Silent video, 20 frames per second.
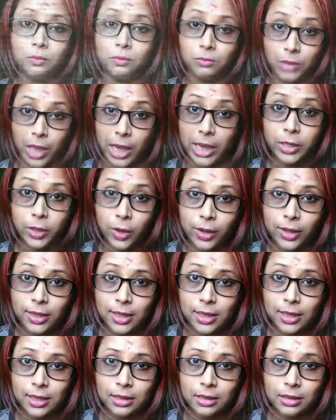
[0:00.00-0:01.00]
তাই নয়
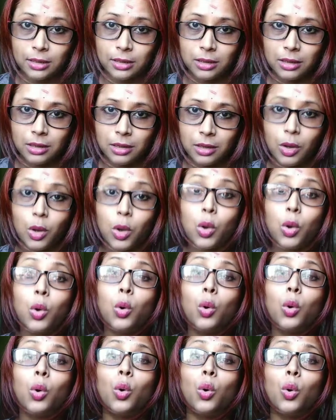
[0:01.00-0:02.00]
কি
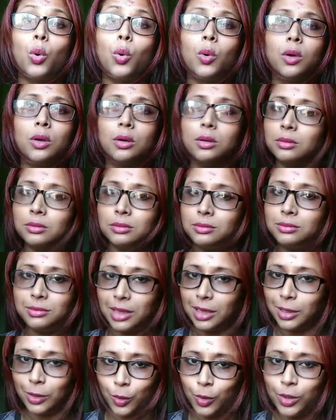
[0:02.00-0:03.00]
ও
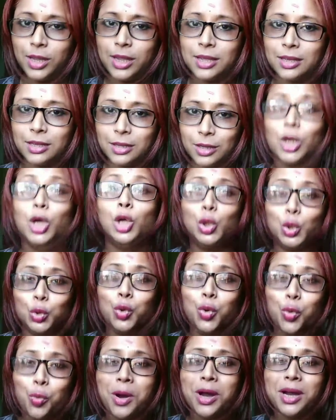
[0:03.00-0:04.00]
তা নয়
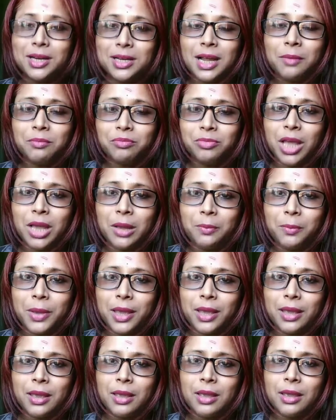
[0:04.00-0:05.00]
তোমার নাম থাকবে
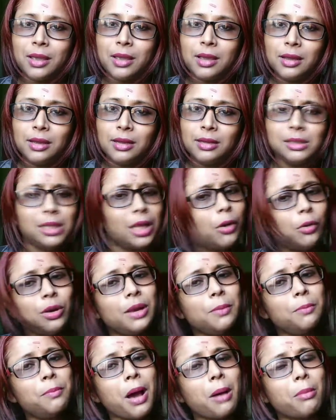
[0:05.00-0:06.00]
তাহলে
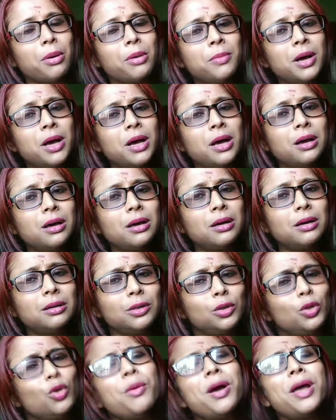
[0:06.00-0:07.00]
বাবা মা
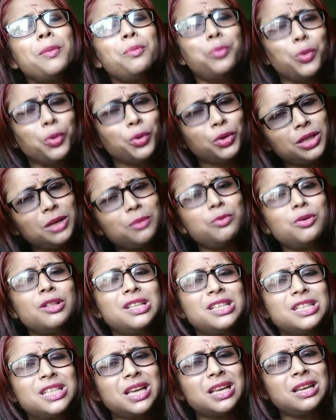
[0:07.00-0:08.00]
তোমায় পড়তে
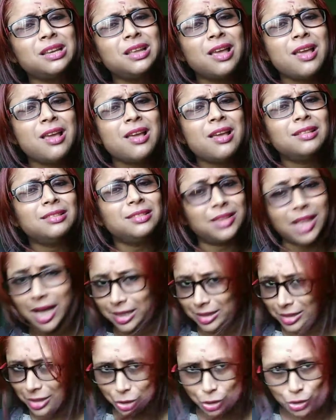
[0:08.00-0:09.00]
বলছেন
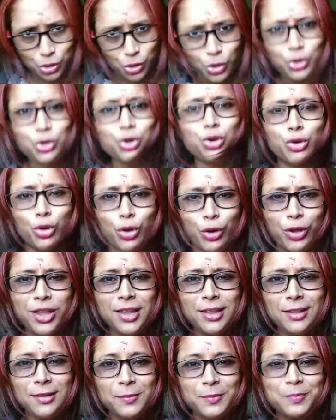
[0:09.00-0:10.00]
তাদের জন্য নয়
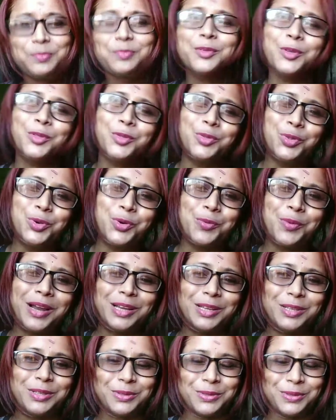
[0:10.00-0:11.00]
তোমার
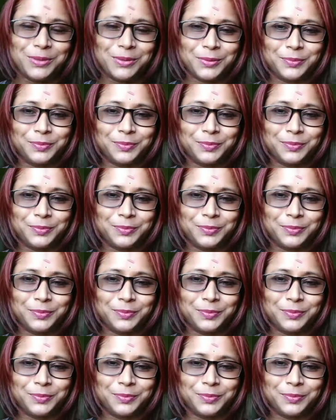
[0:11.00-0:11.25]
জন্য